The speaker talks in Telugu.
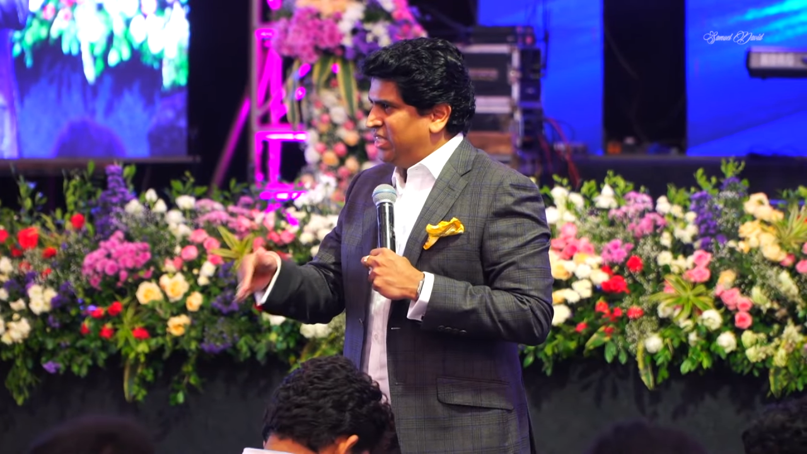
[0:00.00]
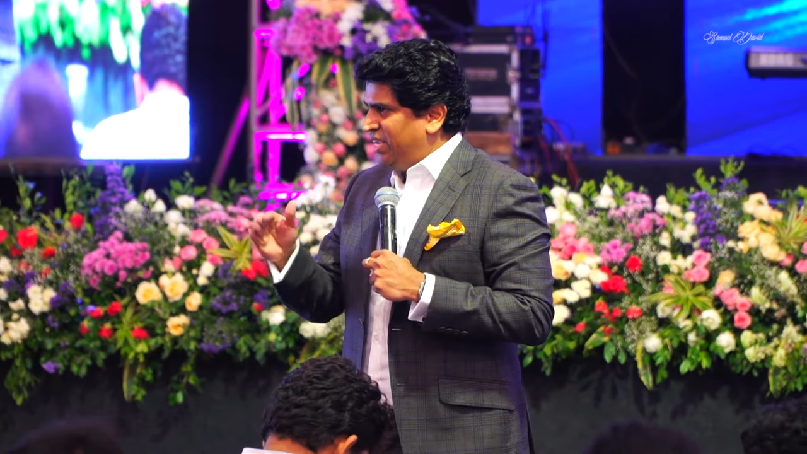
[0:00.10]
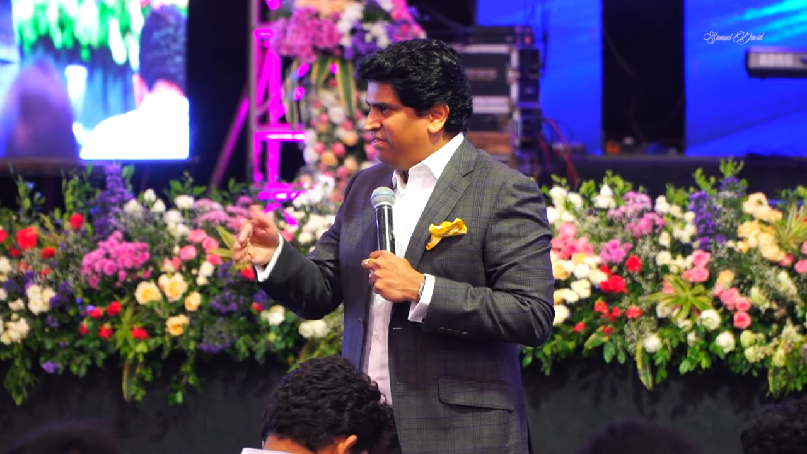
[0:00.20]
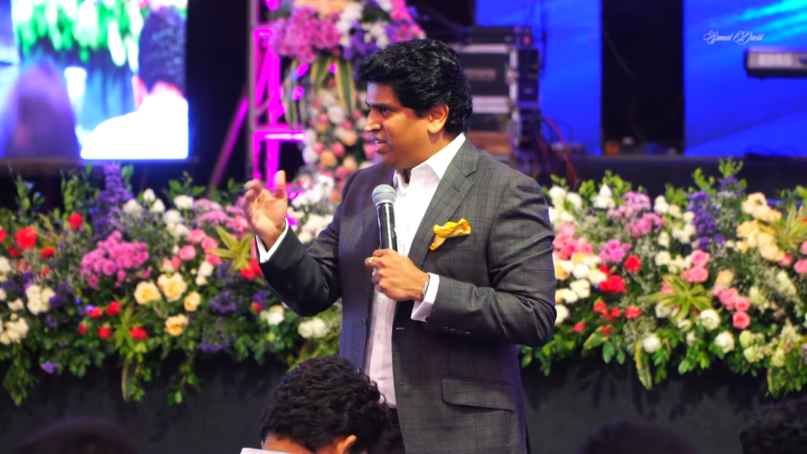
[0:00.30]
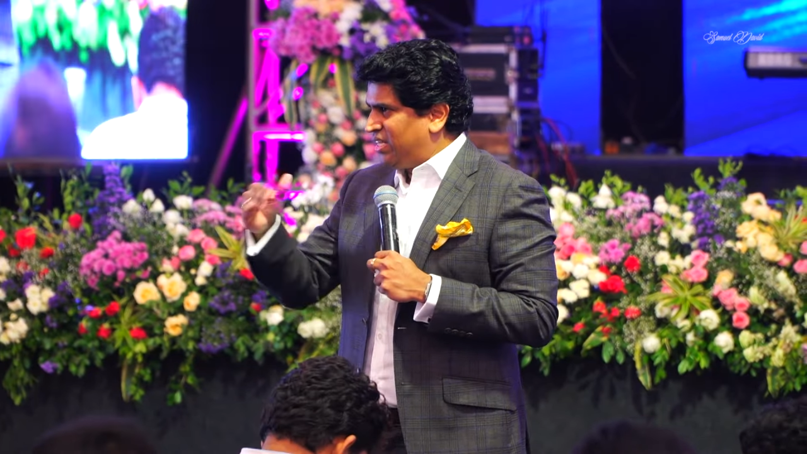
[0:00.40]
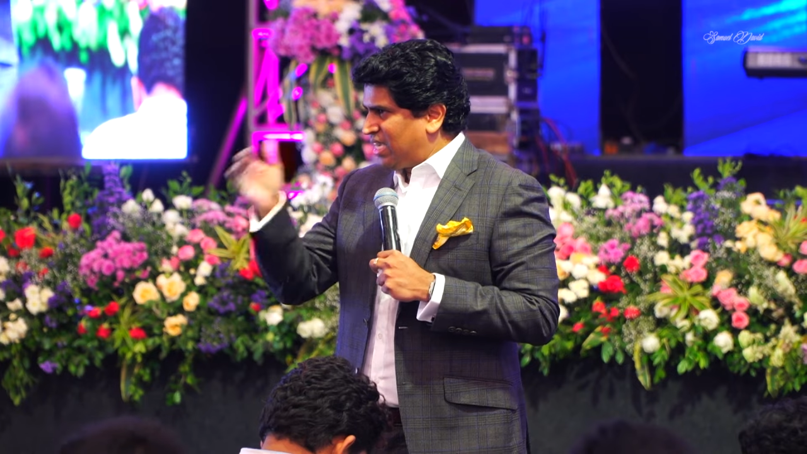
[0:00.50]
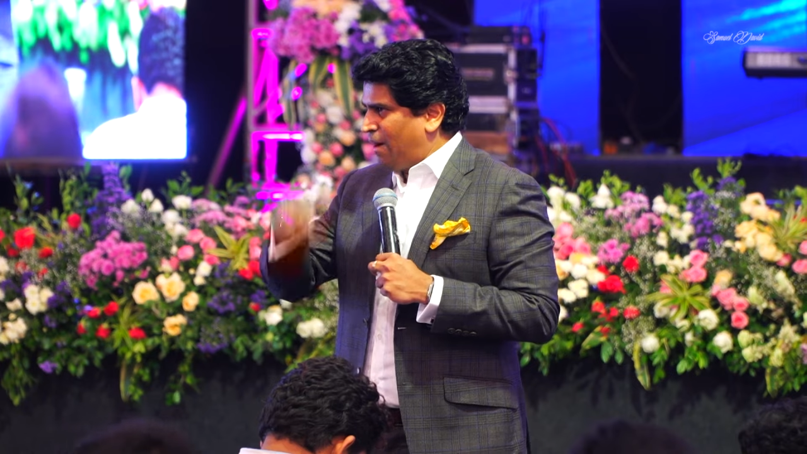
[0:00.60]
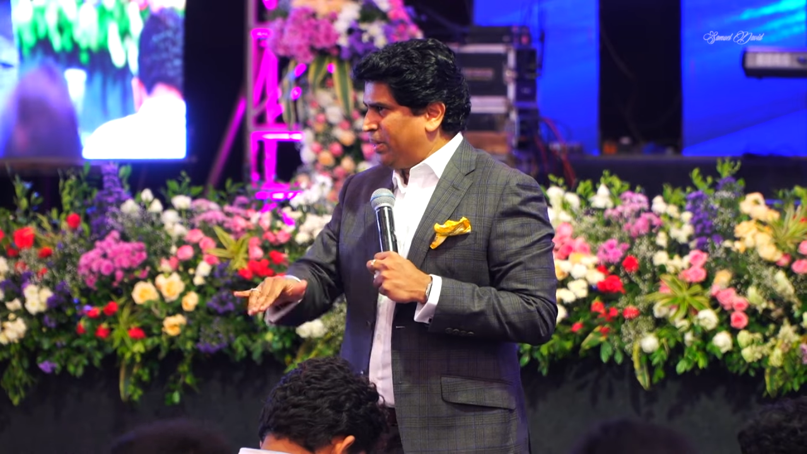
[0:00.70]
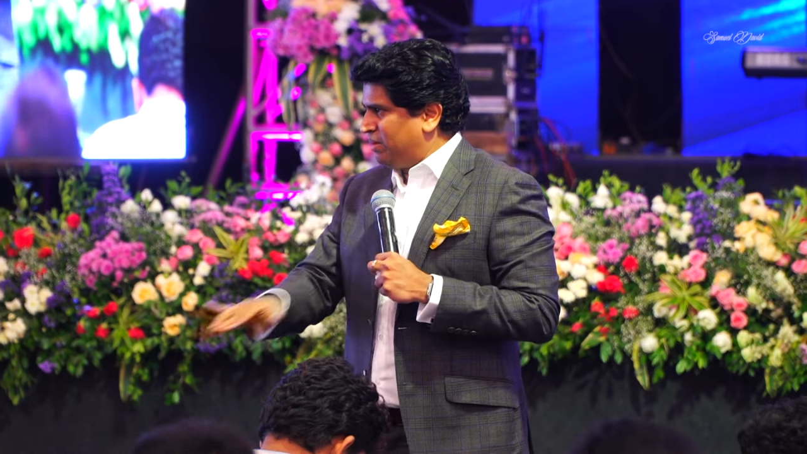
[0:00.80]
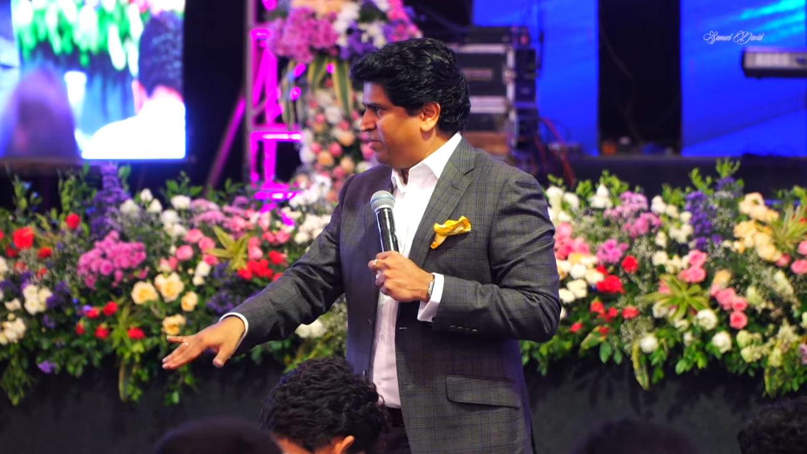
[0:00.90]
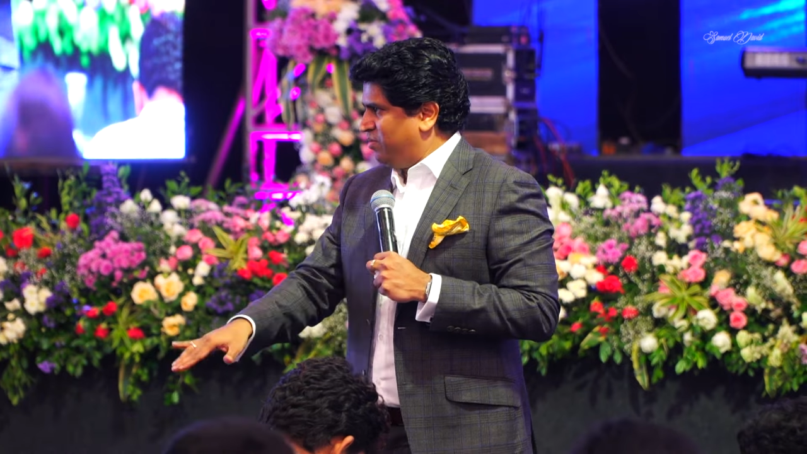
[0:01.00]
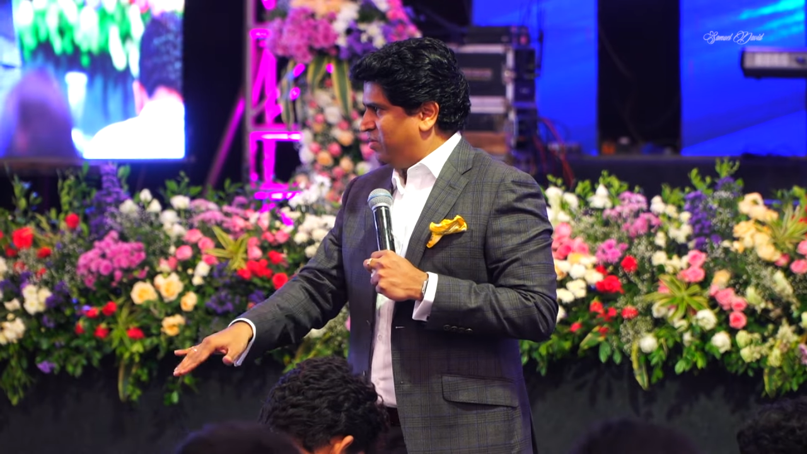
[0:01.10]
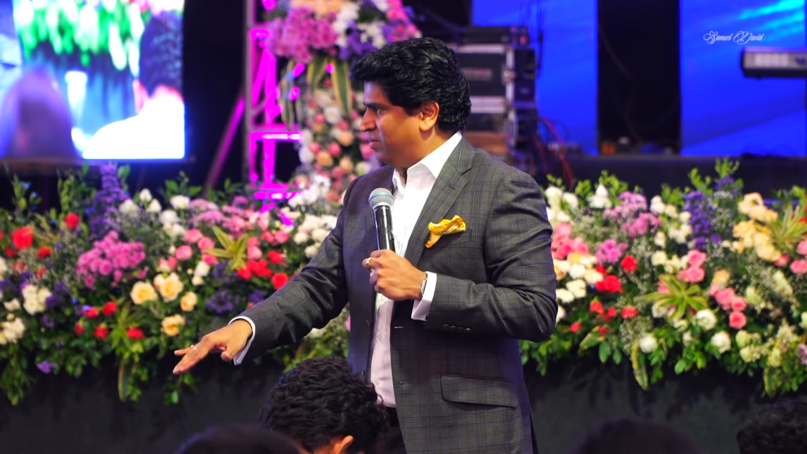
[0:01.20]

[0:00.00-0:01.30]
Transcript: దేవునికి అది కపటము